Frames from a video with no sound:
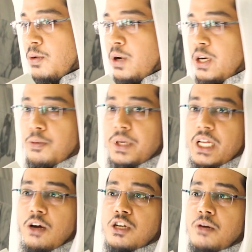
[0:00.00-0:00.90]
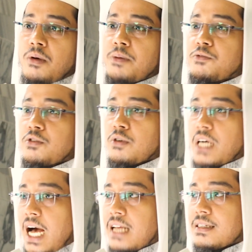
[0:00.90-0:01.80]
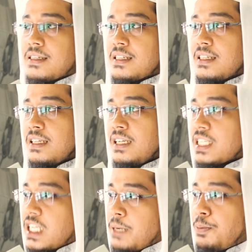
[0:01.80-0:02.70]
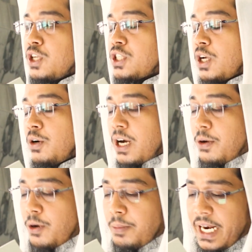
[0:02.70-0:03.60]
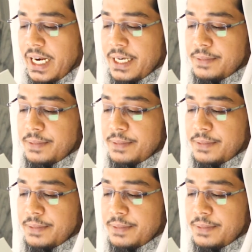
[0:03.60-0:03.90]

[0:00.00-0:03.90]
ওই নবীরই অসমাপ্ত কাজ সে পরিচালনা করবেন